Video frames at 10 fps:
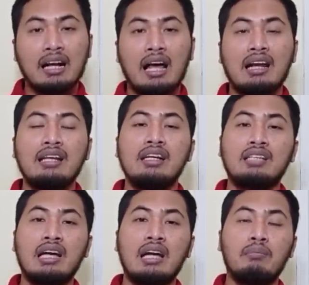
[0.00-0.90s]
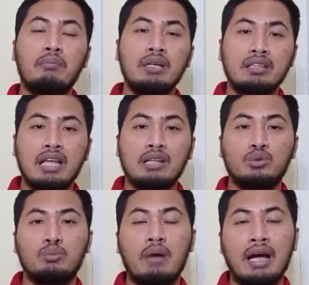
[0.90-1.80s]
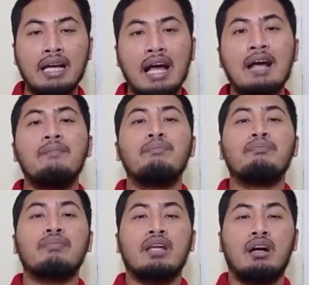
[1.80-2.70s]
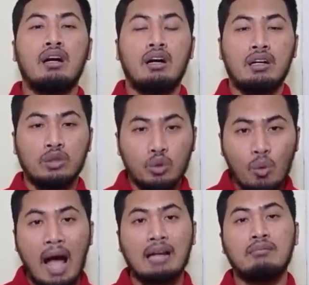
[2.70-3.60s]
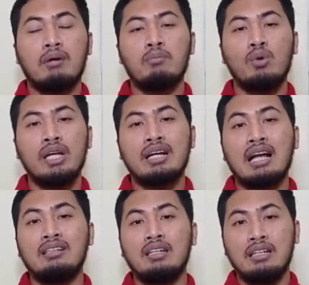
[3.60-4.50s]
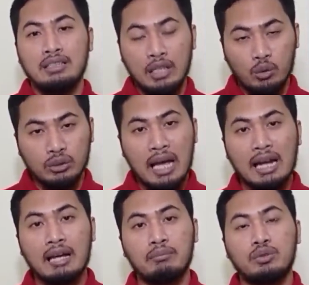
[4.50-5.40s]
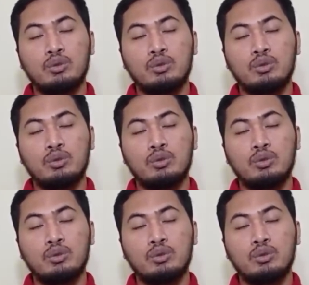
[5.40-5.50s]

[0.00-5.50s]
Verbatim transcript: karena Yesaya meminta supaya Eh, Tuhan memulihkan Yerusalem